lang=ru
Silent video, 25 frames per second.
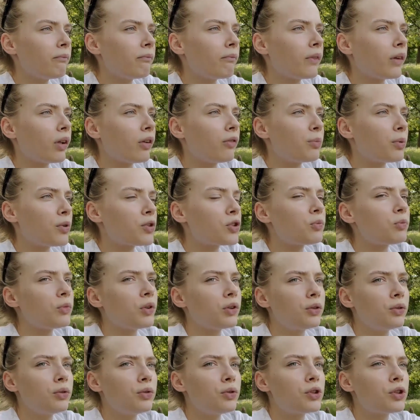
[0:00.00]
в прошлом
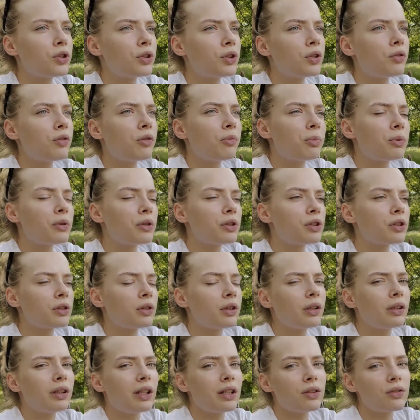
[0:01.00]
году еще на него
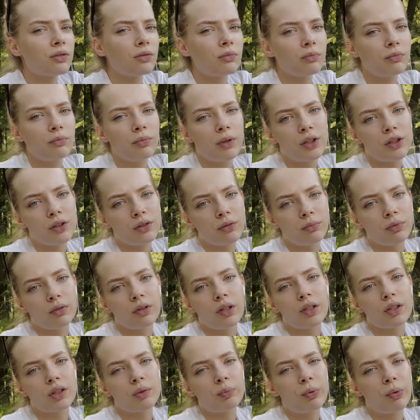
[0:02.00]
положила глаз, он вечно был
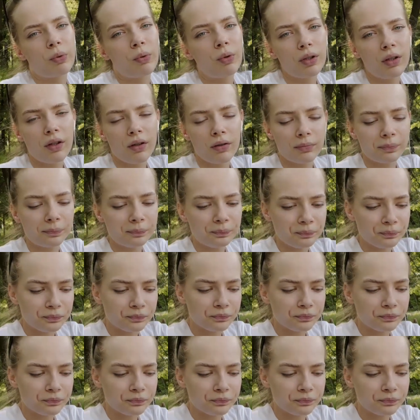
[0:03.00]
распродан.